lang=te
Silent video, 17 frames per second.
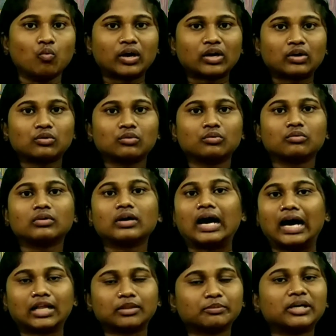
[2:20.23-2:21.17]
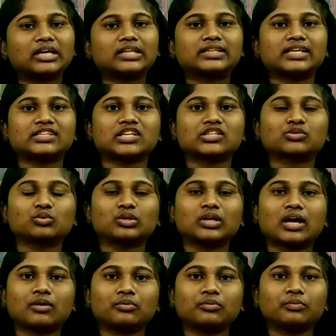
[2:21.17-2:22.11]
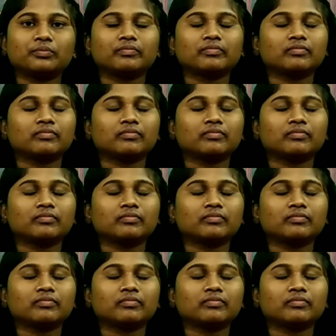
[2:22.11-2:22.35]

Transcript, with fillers: ఒకరు ఆత్మహత్య చేసుకున్నారు